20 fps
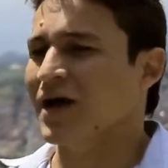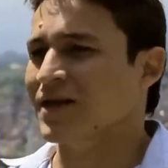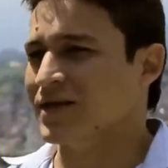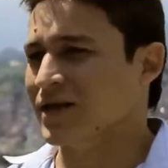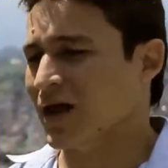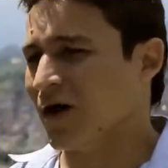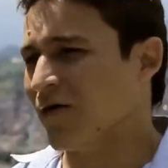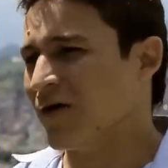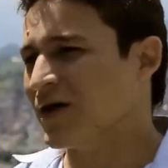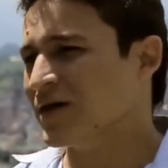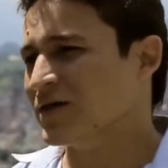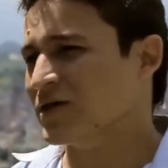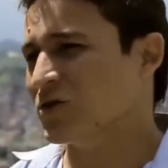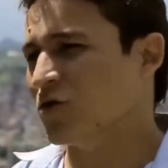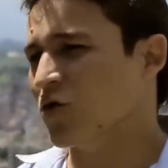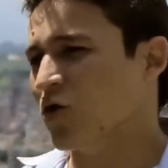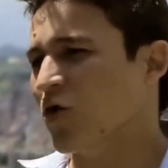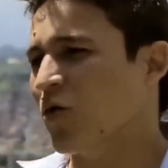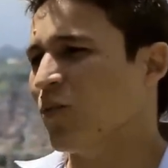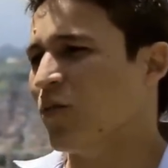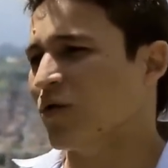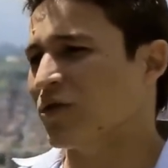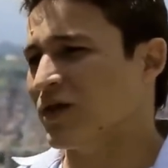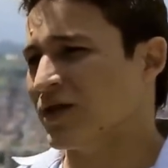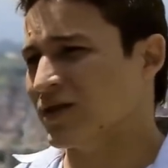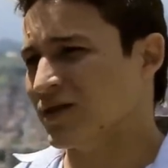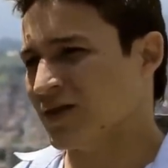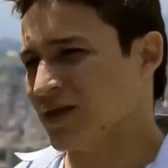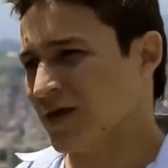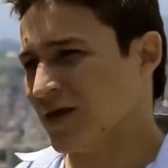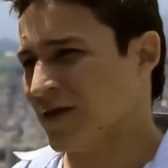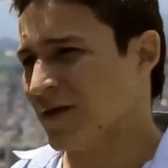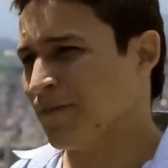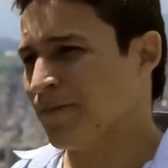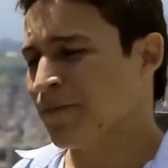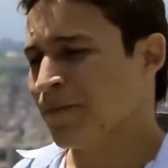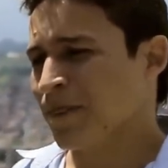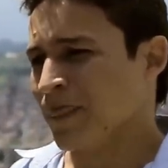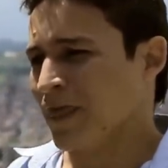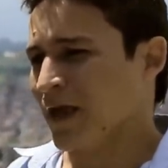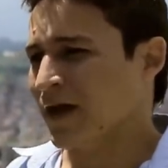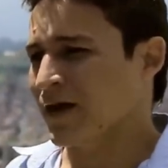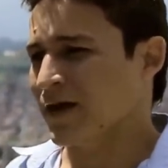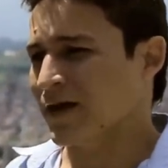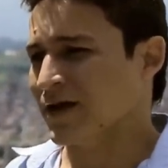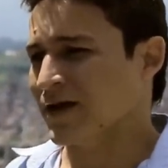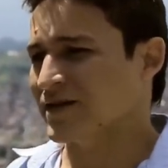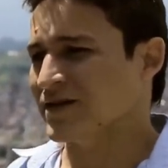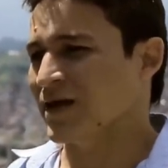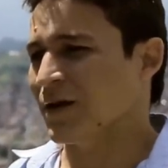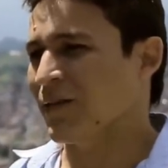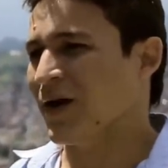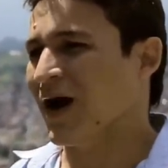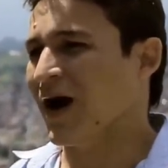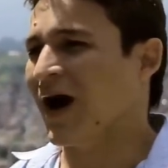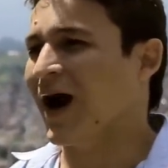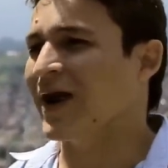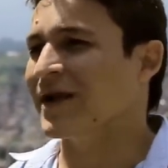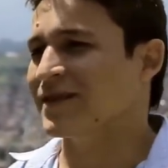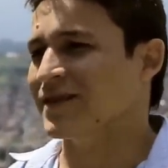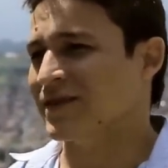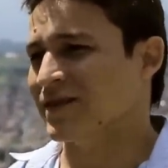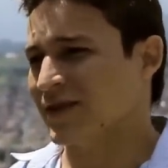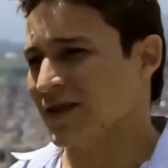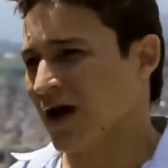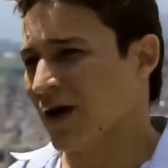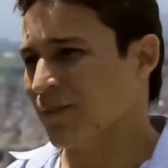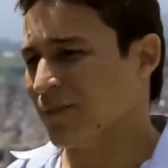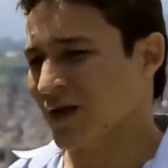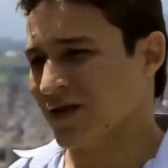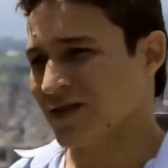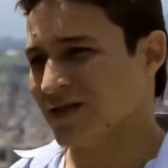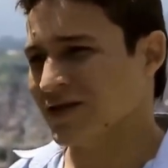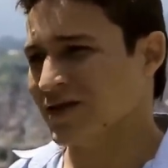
a través de un componente eh, que se llama arte terapia, es